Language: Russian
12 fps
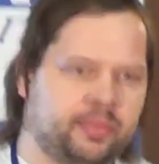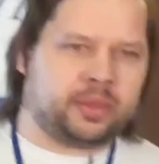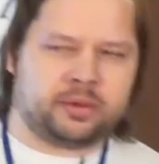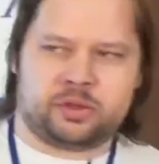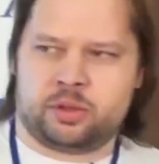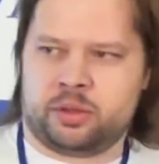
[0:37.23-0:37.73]

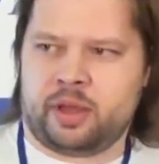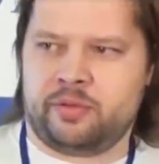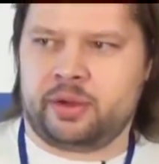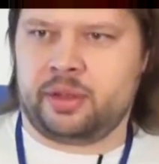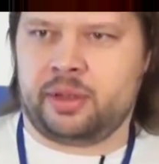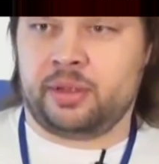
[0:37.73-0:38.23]
что,
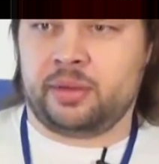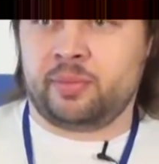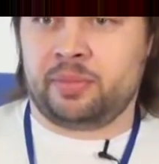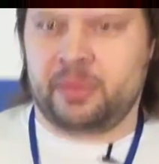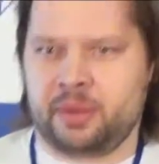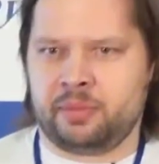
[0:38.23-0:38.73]
наверное,
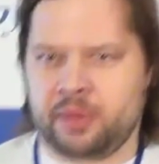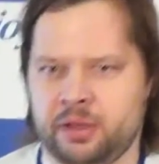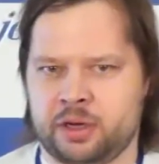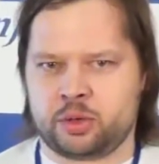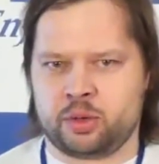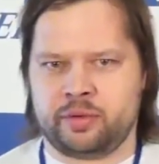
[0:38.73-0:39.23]

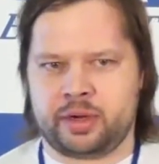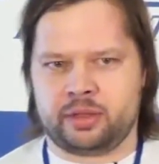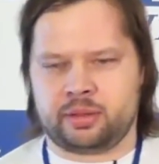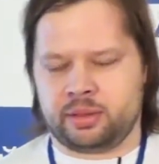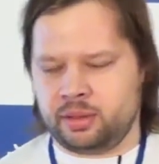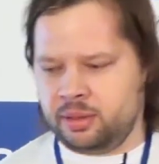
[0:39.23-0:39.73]
хорошо говорит
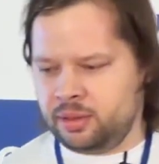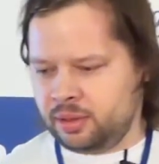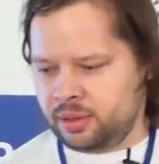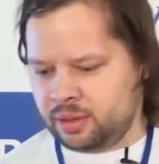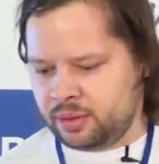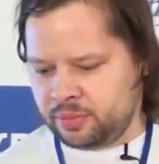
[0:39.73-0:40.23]

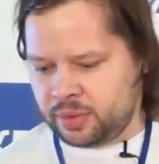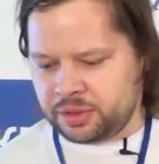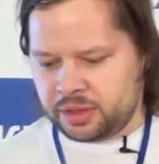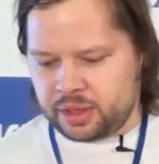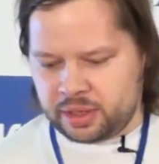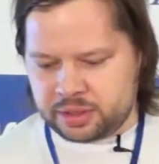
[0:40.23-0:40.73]
э, о
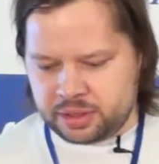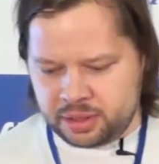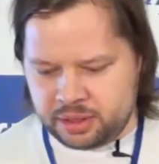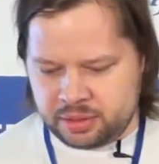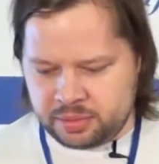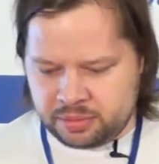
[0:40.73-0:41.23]
Дотарте
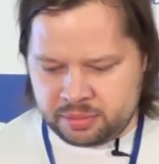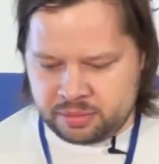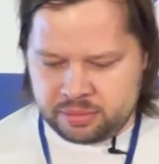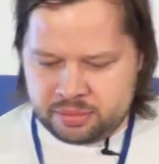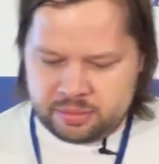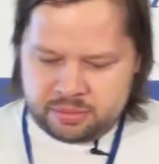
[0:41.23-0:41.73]
и
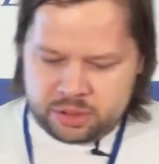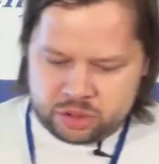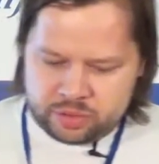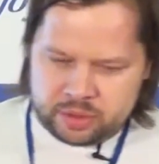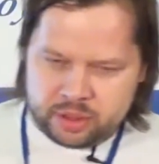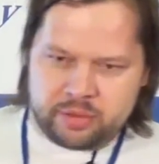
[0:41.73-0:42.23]

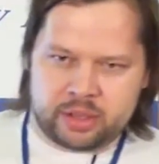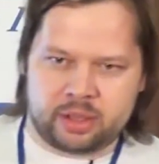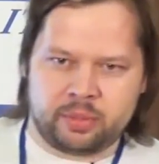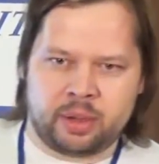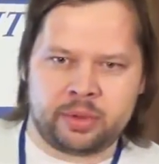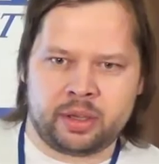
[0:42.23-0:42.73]
ничего не говорит
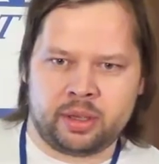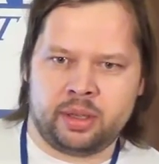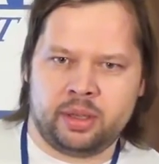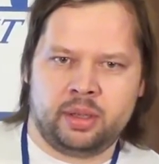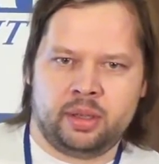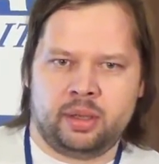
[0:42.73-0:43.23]
обо мне.
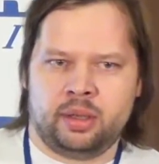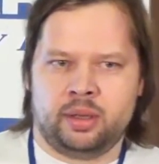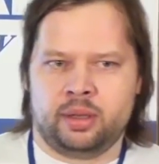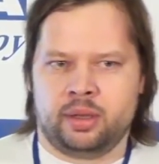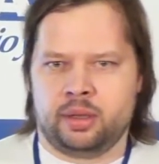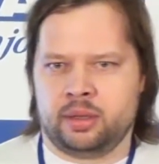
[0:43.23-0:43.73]

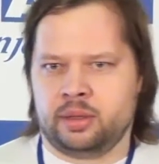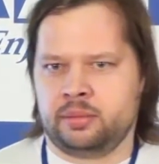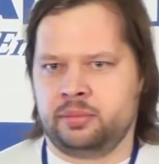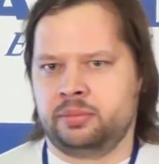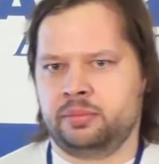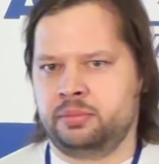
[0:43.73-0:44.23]
Э,
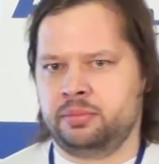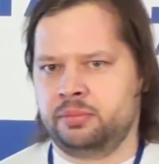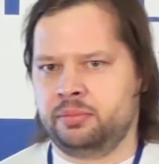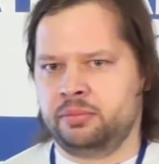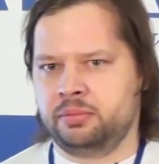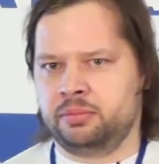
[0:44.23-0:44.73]

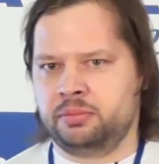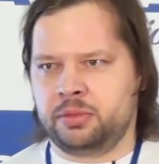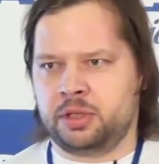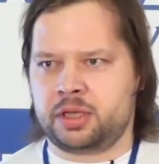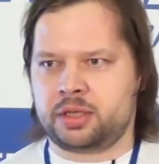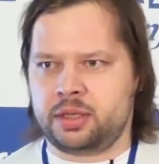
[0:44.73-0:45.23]

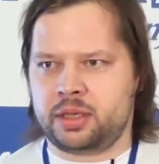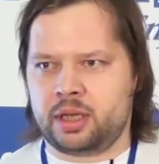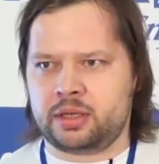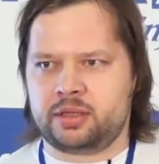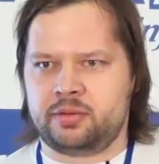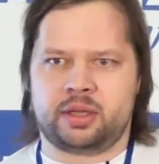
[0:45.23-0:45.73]
если я
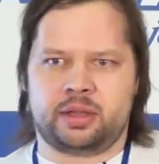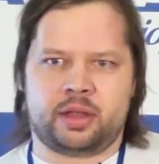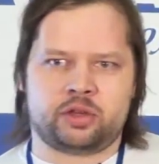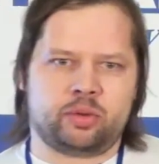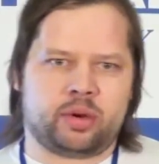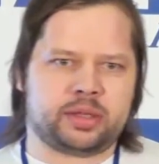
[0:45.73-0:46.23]
действительно
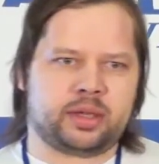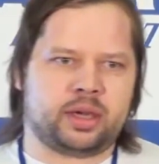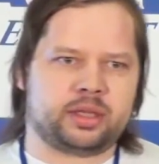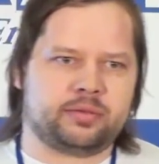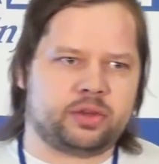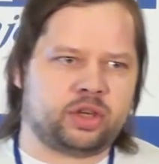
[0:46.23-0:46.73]
начну
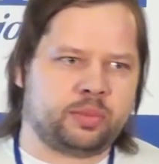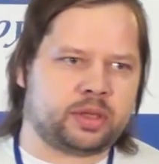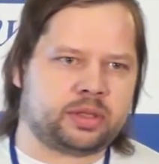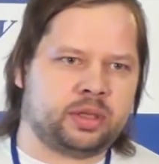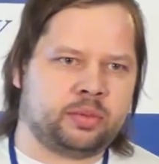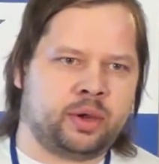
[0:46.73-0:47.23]
рассказывать, чем я
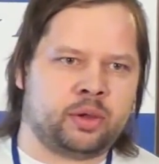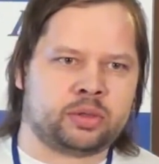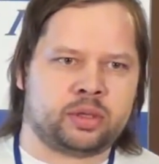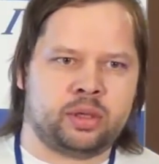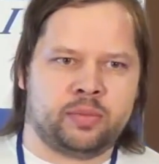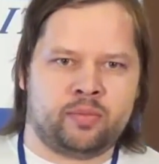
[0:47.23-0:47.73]

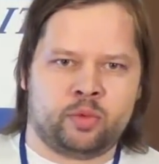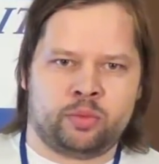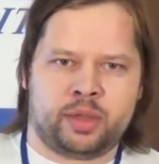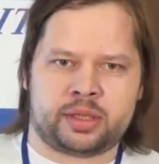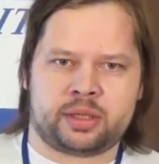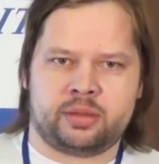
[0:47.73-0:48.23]
занимаюсь, у
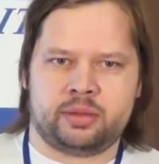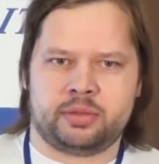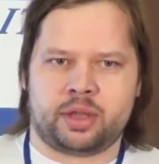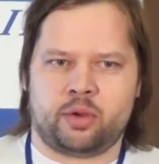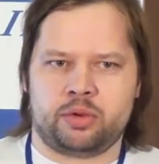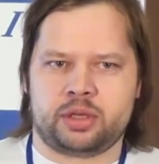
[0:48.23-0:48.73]
нас э,
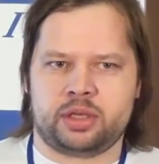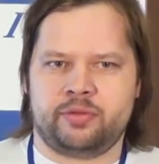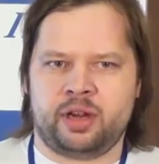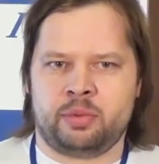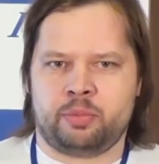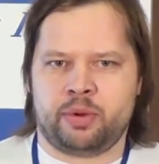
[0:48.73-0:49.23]
закончится
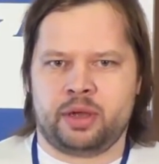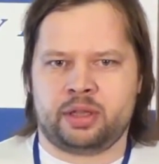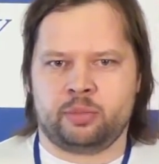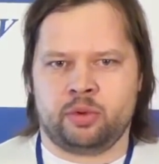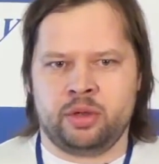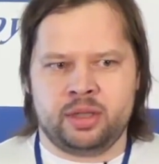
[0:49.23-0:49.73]
время,
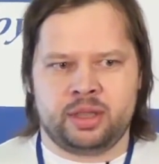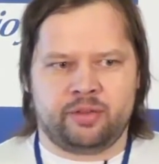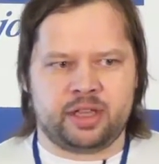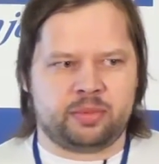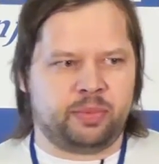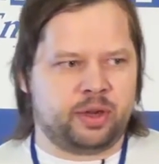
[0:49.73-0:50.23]
поэтому
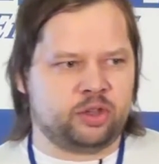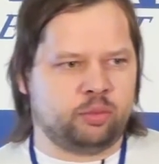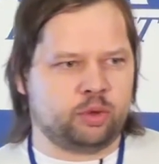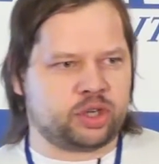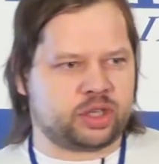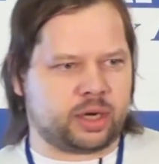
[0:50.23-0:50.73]
давайте перейдем
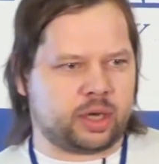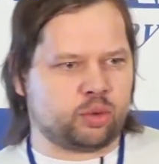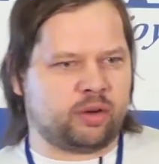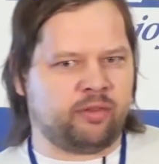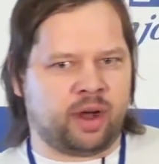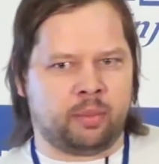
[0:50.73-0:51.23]
лучше сразу
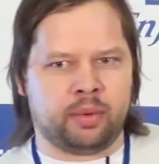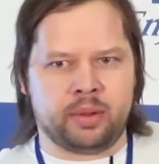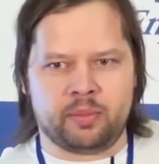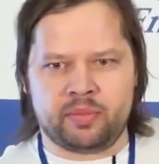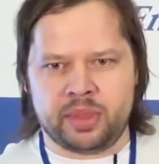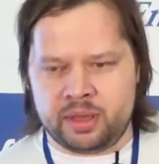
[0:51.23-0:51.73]
к
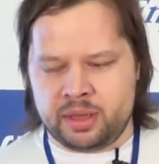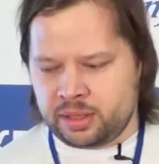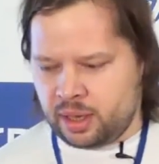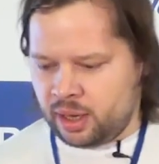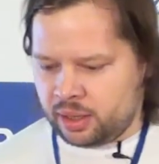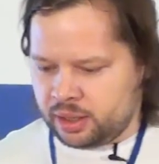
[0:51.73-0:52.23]
вам.
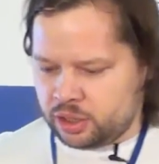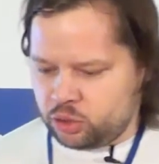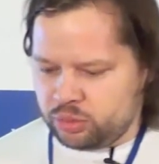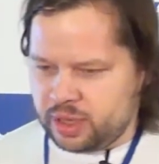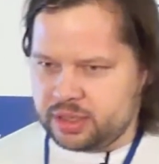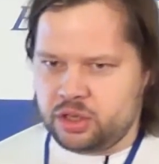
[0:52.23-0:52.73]
Я хочу
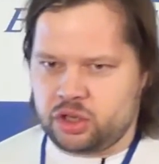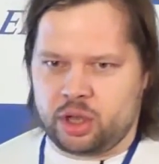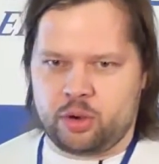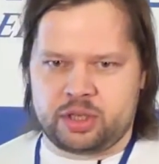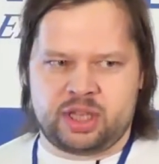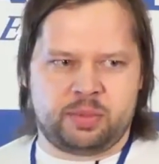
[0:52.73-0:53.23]
достичь
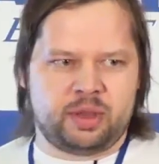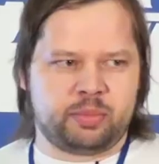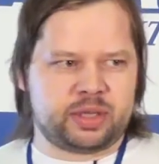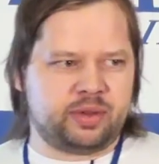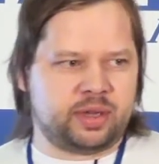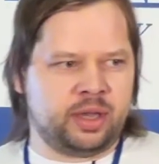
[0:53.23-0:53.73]
такой степени
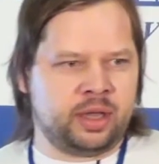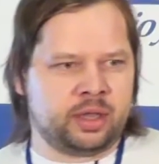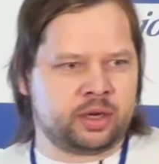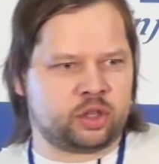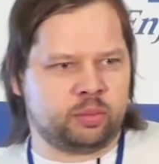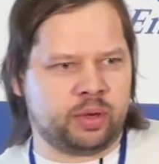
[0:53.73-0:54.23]

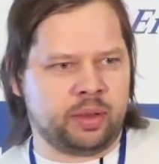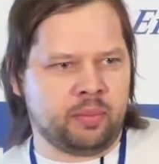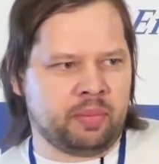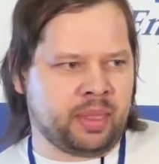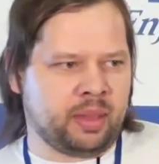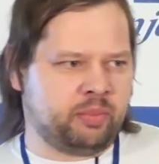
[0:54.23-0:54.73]
просветления, чтобы
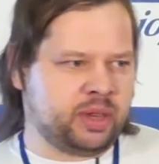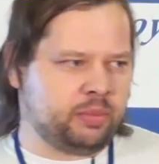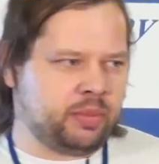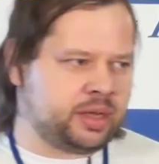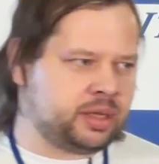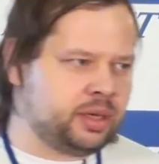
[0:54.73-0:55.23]

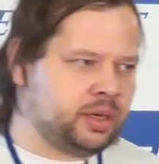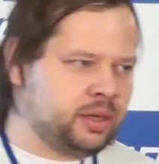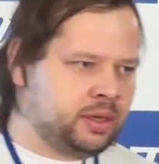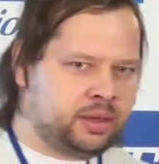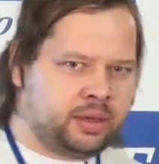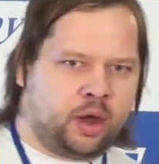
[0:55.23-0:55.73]
понимать,
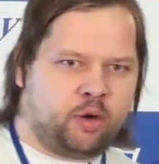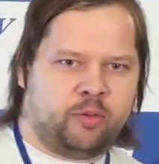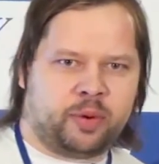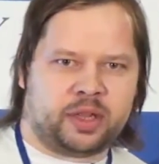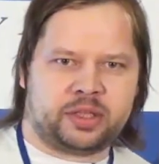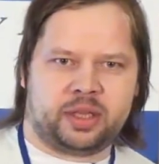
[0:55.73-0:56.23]
каков
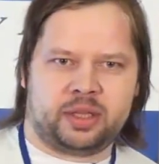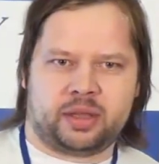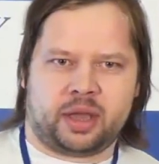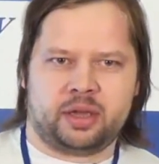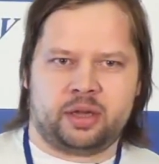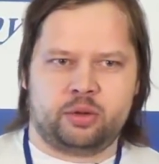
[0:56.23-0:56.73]
процент
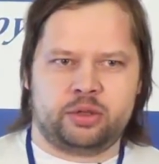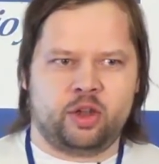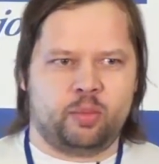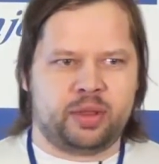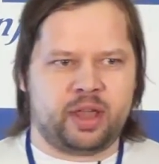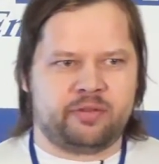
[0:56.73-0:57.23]
каких людей
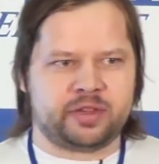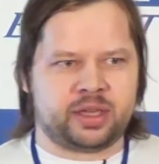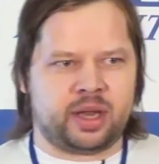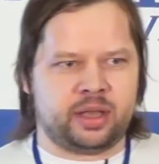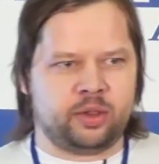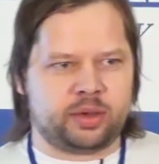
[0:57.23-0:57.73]
у меня в
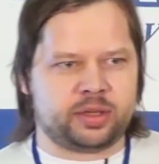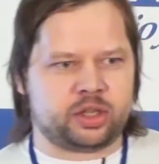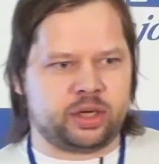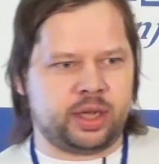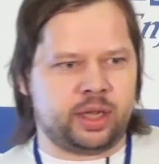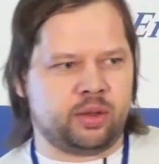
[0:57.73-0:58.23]
зале, но, к
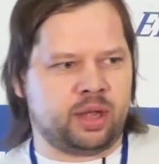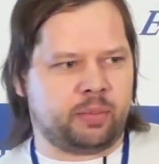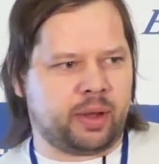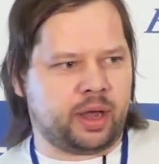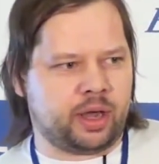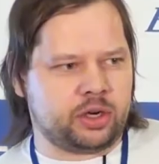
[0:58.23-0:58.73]
сожалению, я
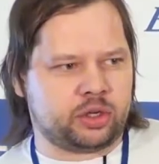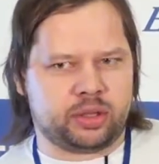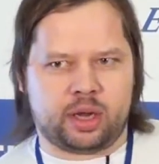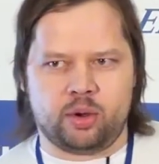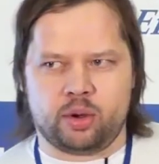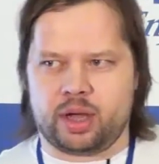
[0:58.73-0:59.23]
пока еще
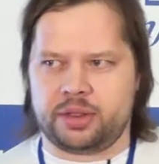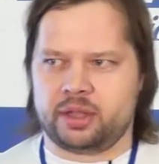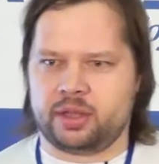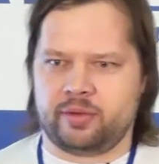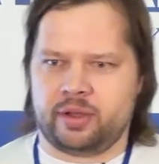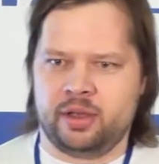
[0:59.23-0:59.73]
далек от
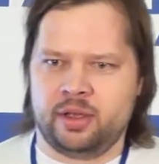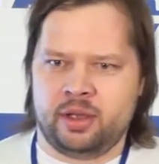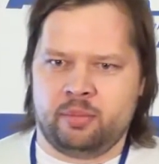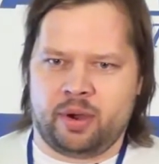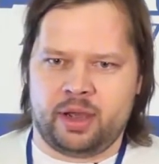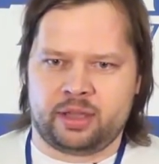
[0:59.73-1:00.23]
этого,
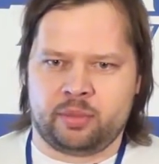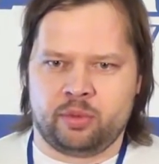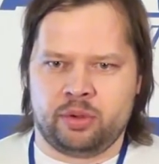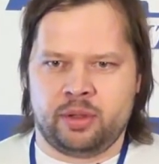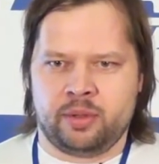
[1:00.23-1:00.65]
поэтому